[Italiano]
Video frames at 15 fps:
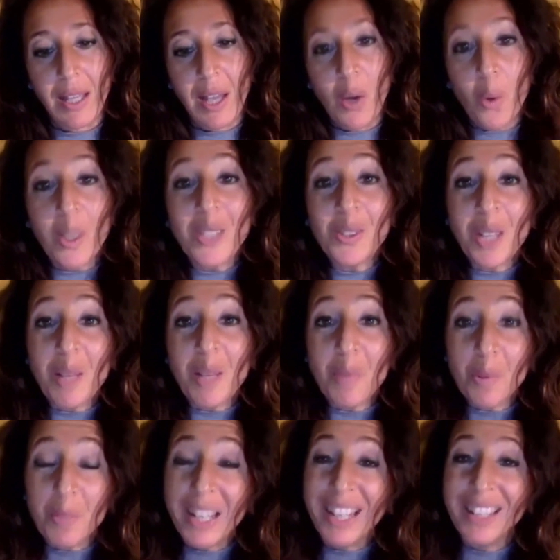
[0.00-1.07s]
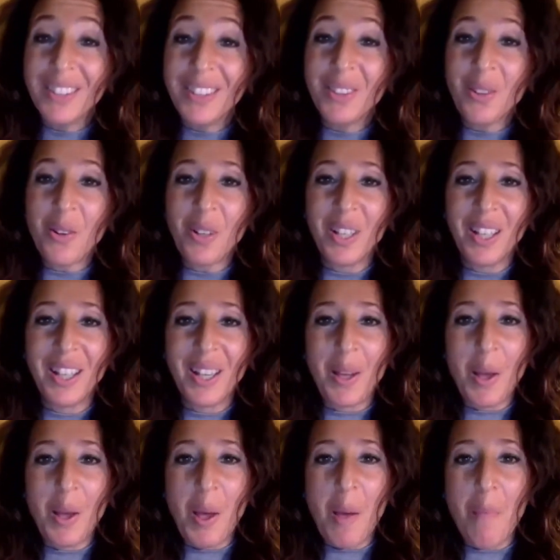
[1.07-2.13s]
Questo è il momento
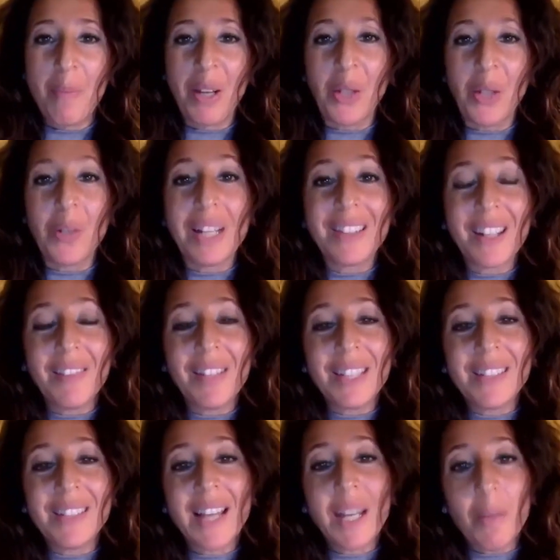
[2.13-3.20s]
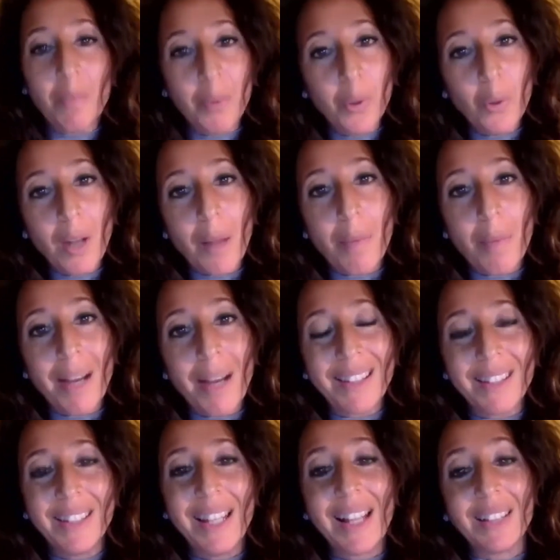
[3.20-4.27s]
per non attraversare più la parte
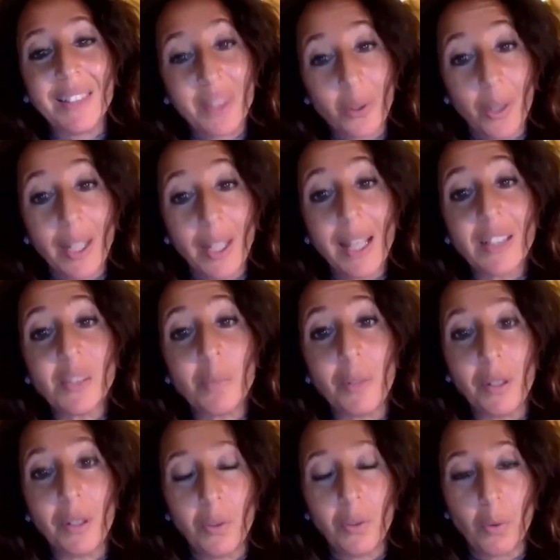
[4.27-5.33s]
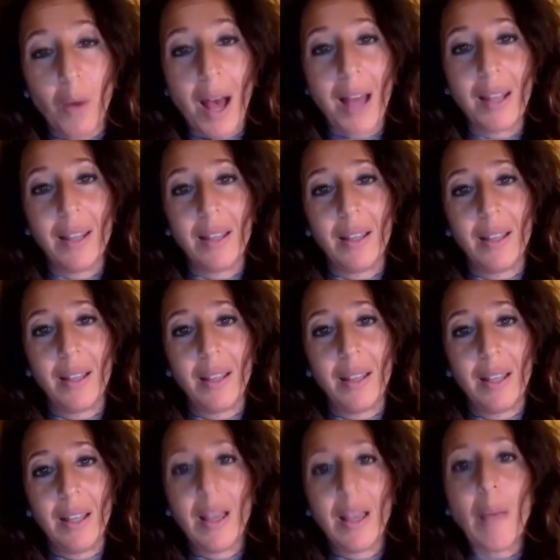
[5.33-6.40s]
della teoria spirituale,
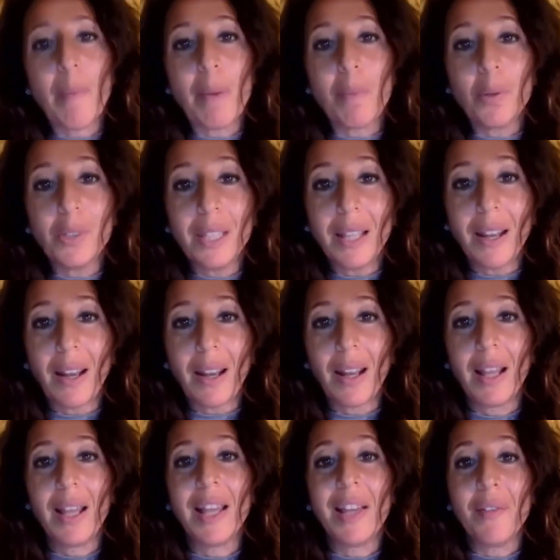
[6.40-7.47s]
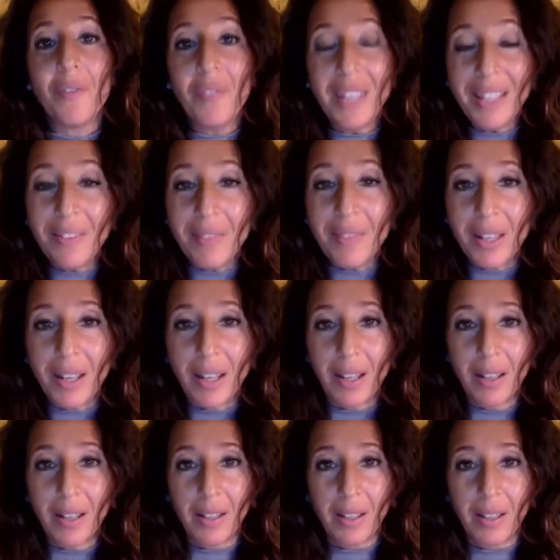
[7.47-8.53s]
ma poter vivere
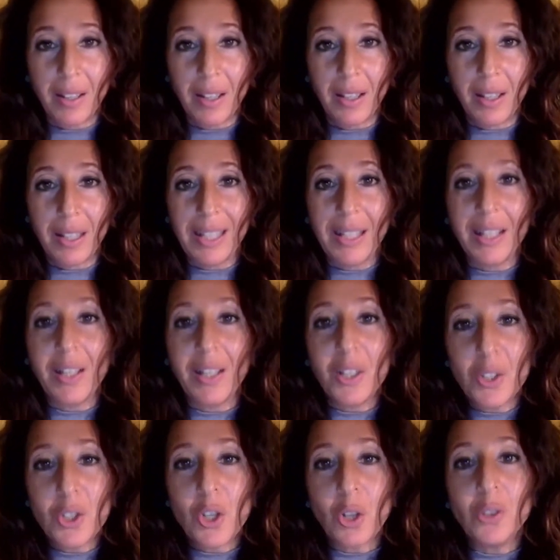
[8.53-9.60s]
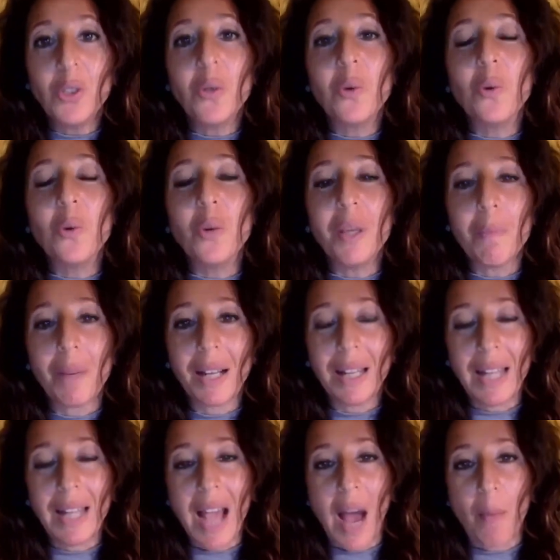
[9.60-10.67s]
ciò di cui
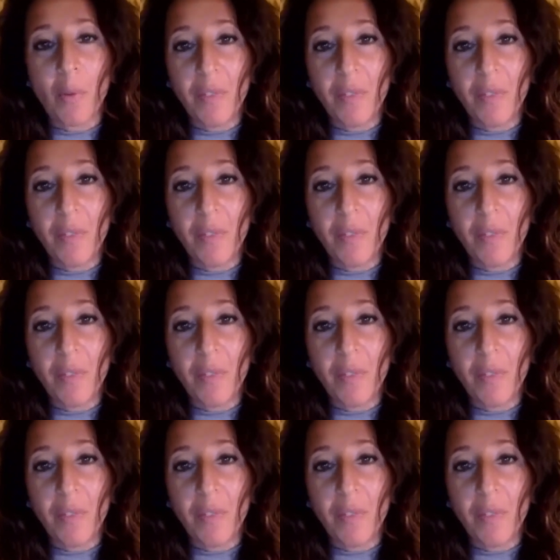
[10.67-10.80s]
parliamo,